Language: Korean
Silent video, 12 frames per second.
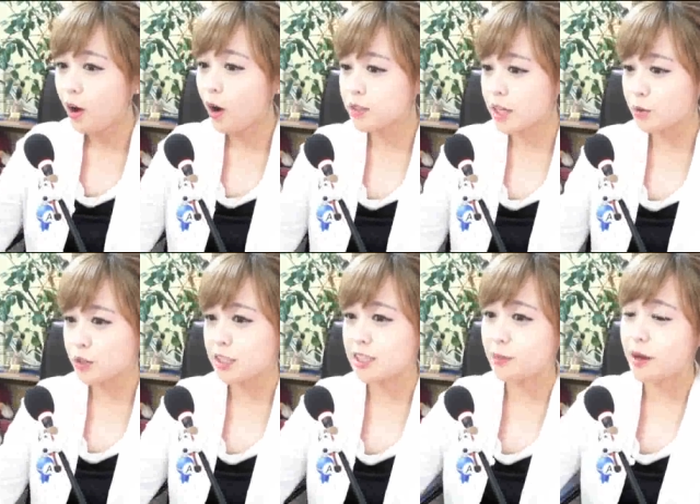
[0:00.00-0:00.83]
허세도
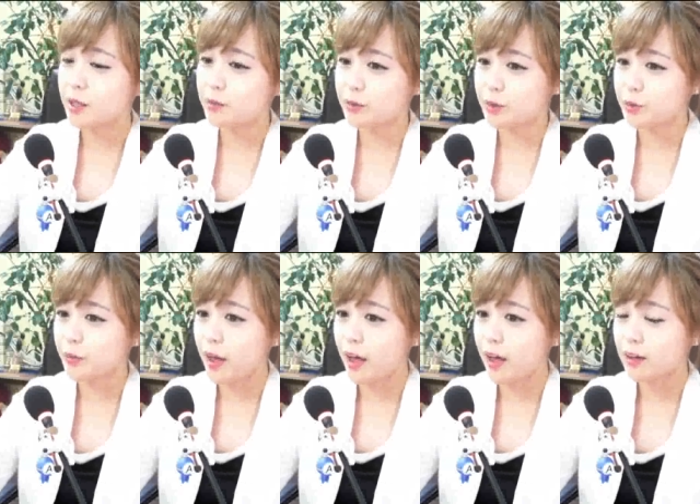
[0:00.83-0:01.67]
진짜 많이 부리고
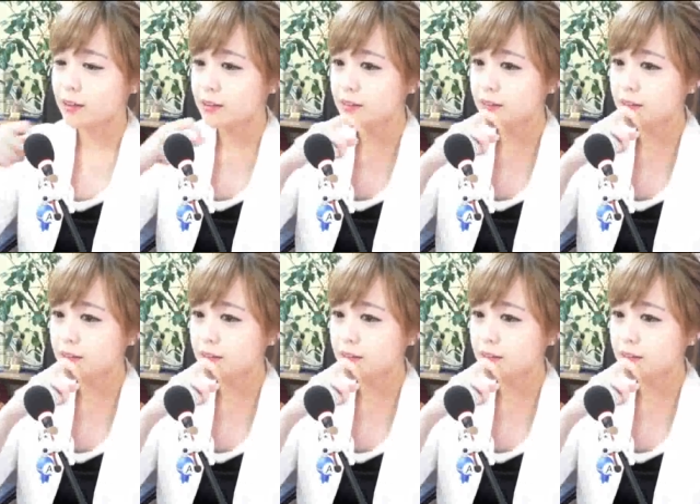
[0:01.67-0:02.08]
막,